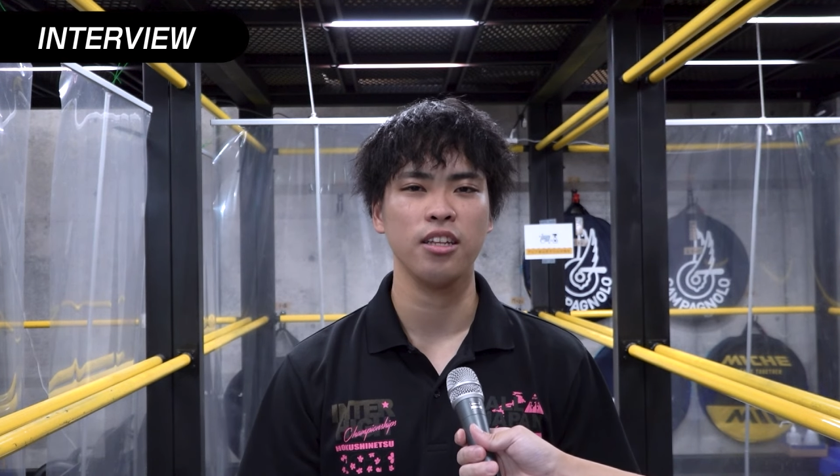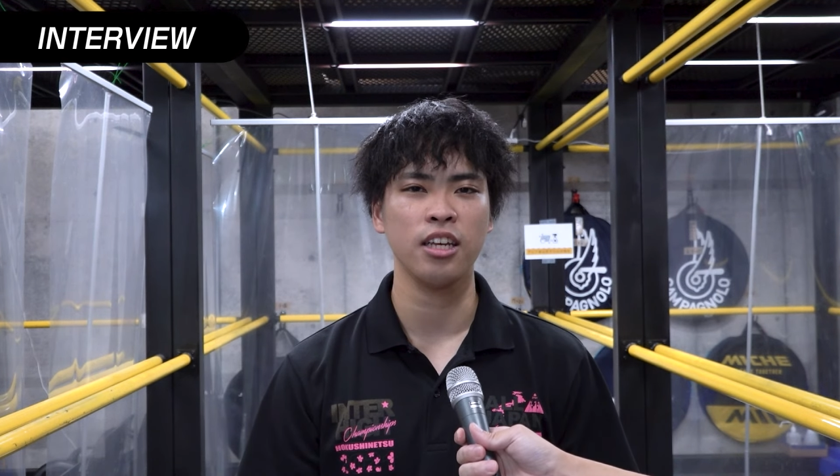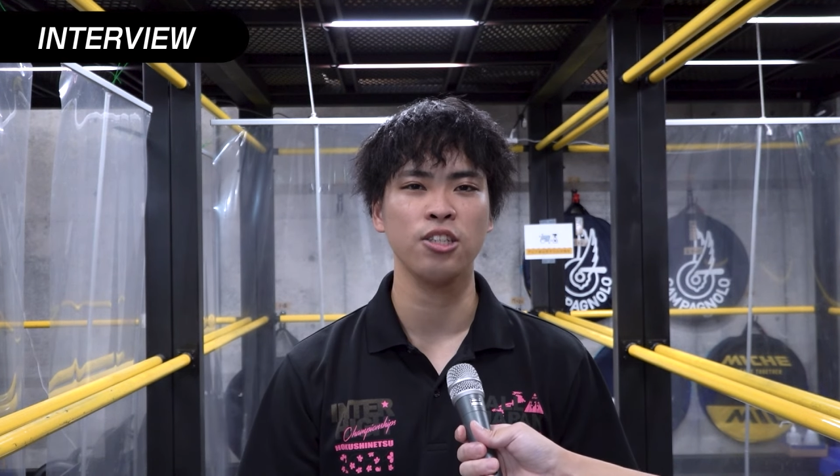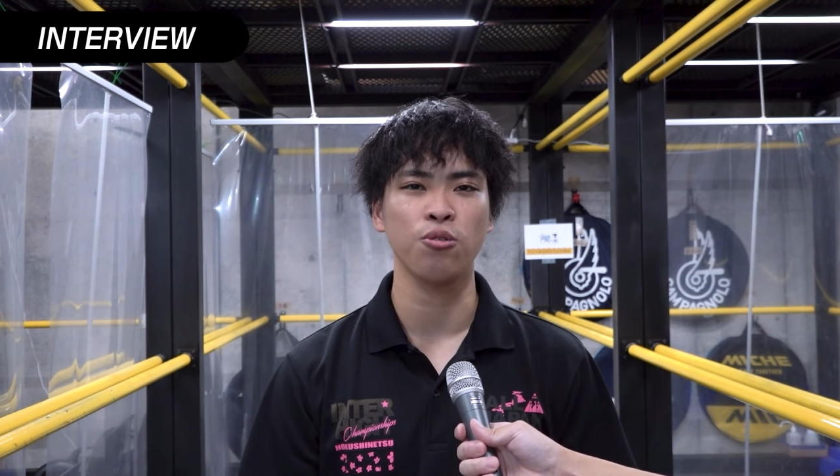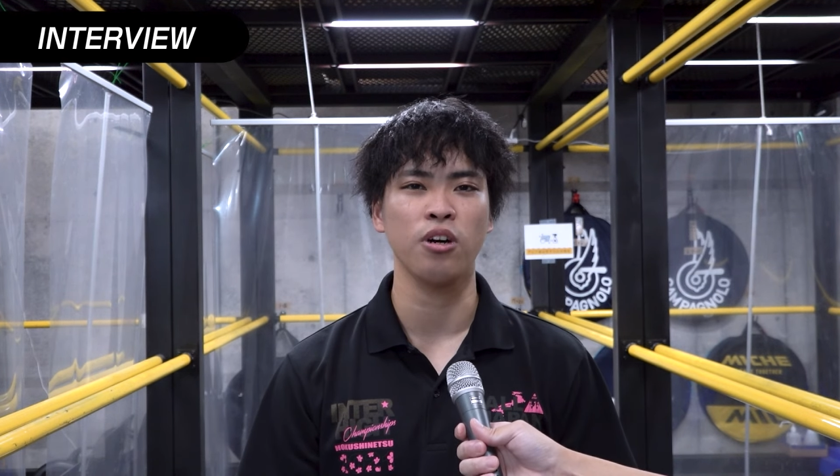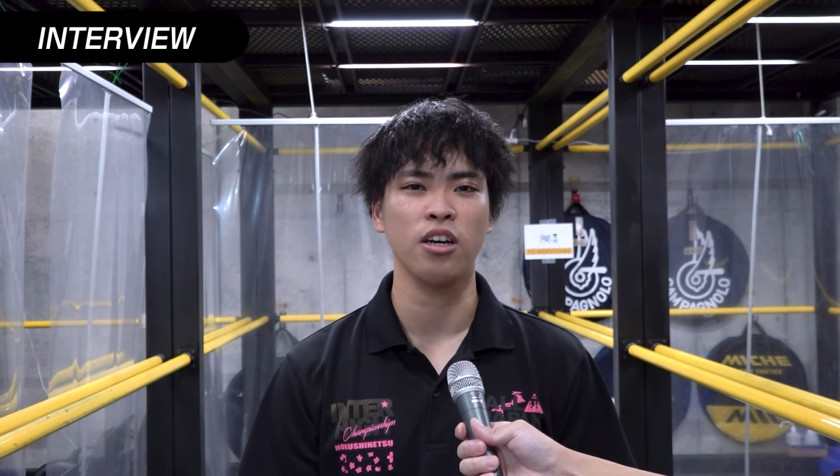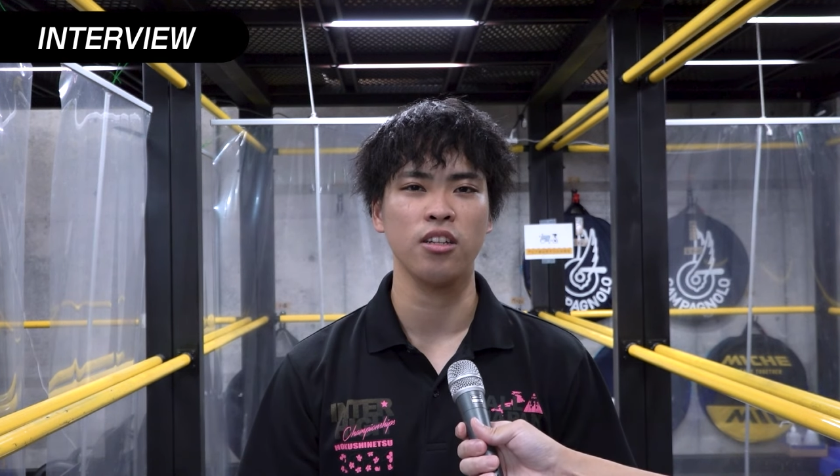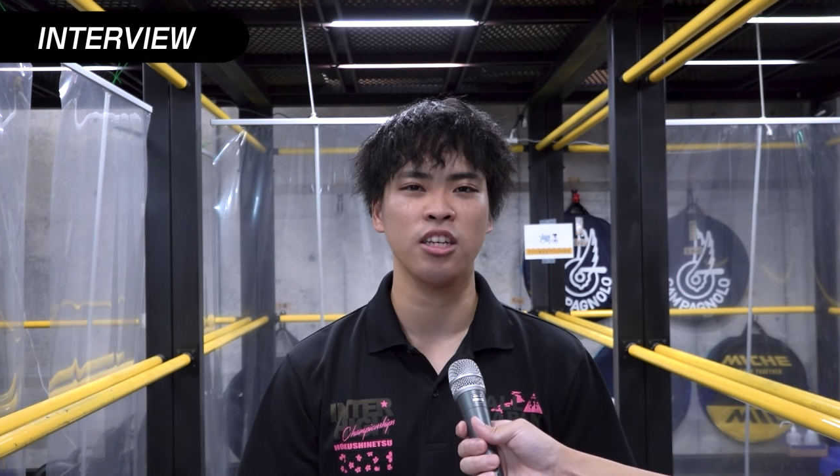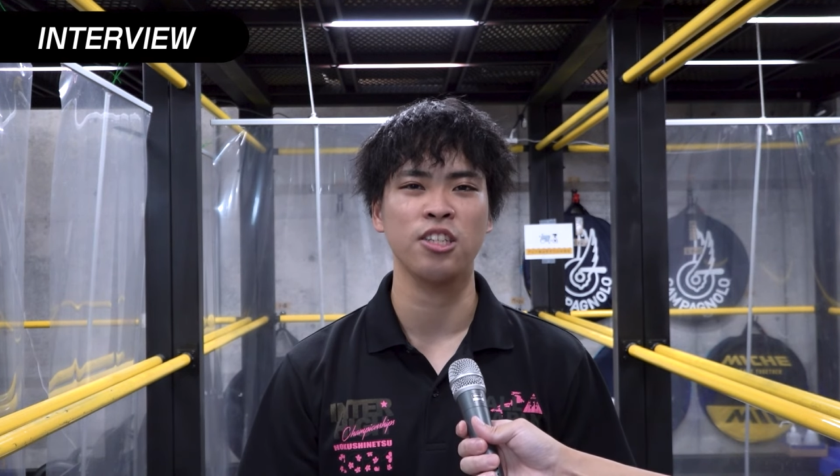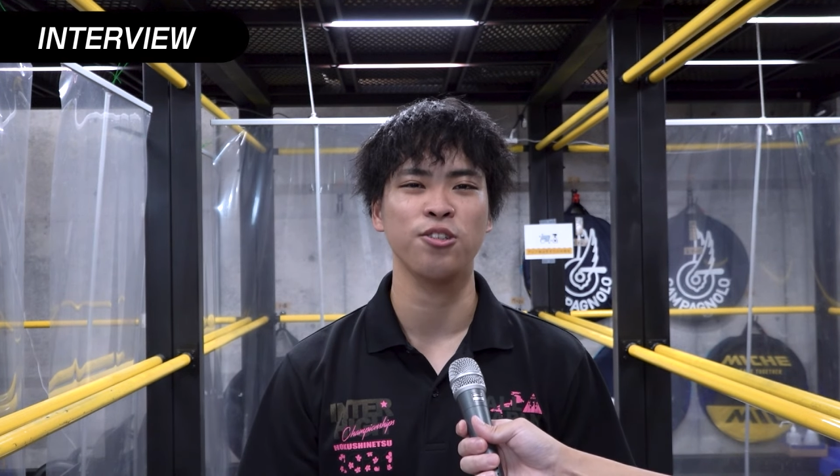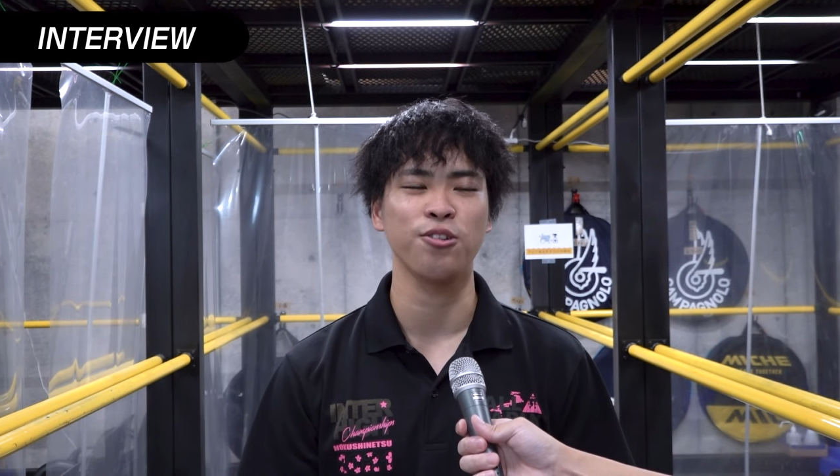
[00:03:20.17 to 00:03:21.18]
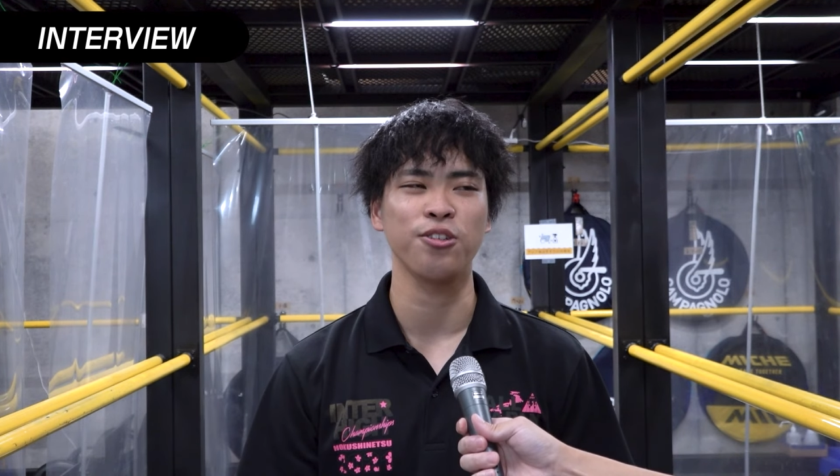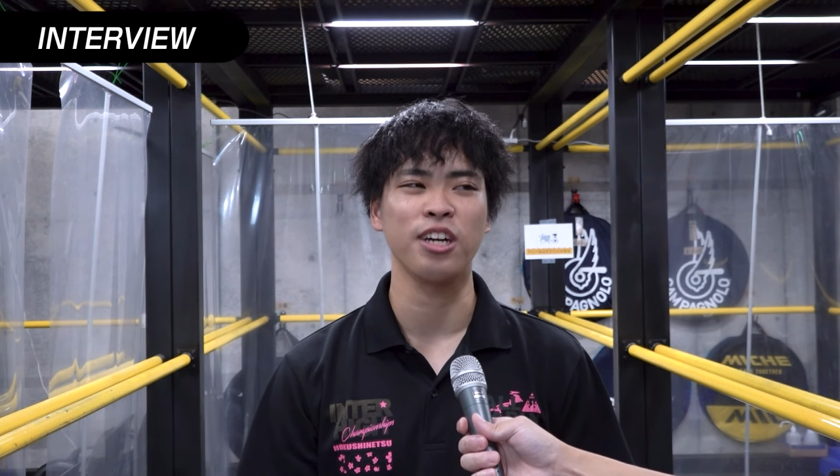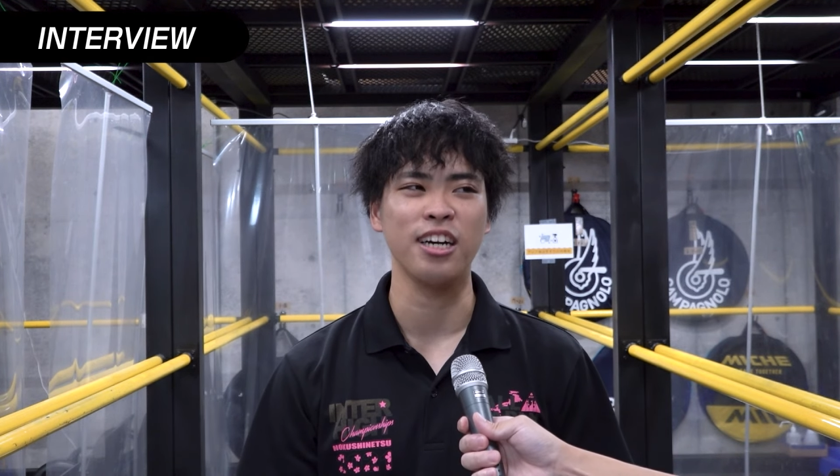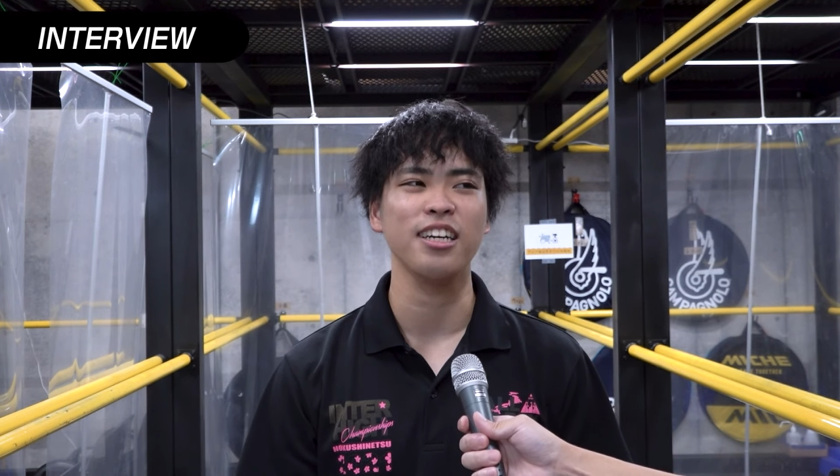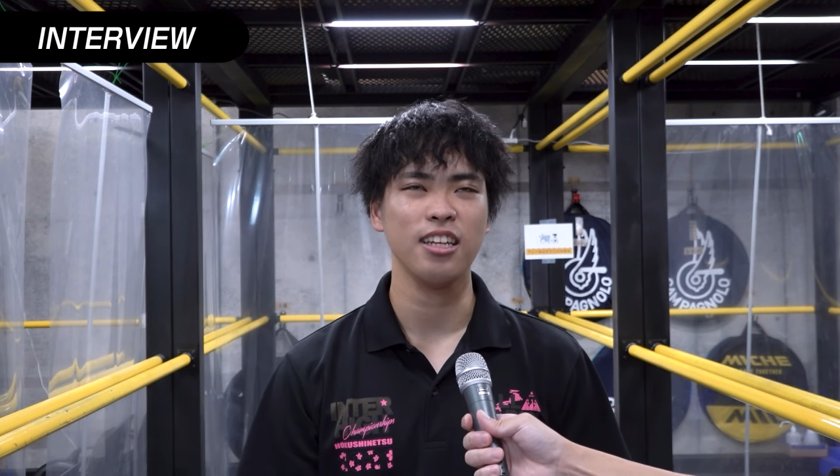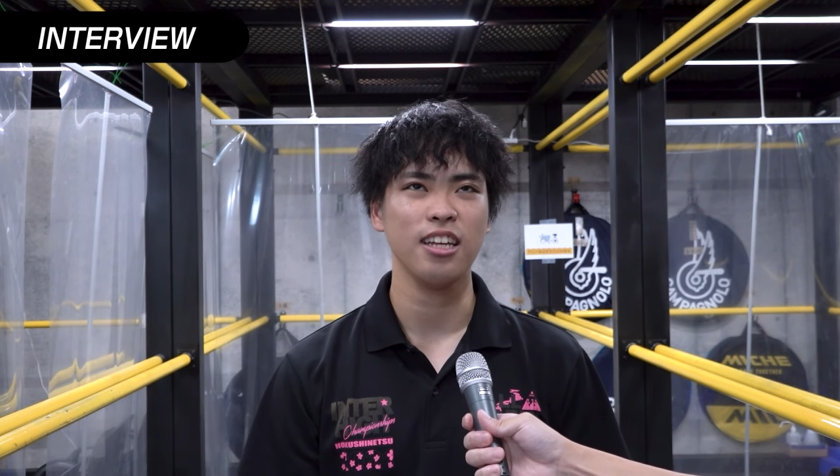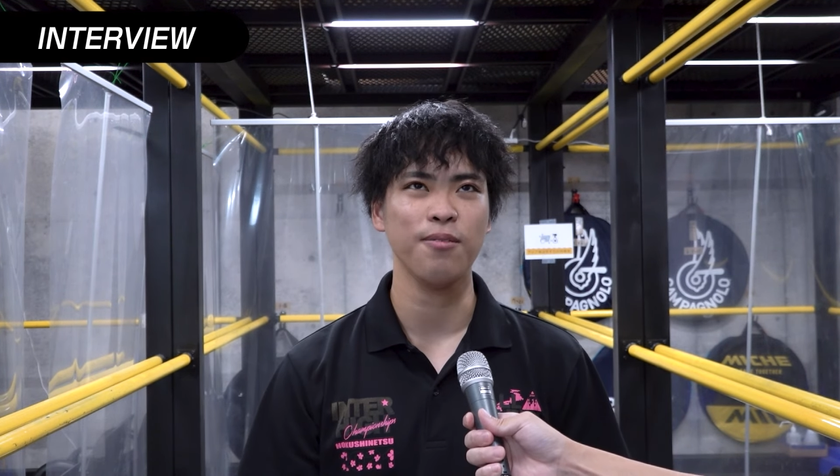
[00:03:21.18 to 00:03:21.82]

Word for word: 短所はダッシュ力が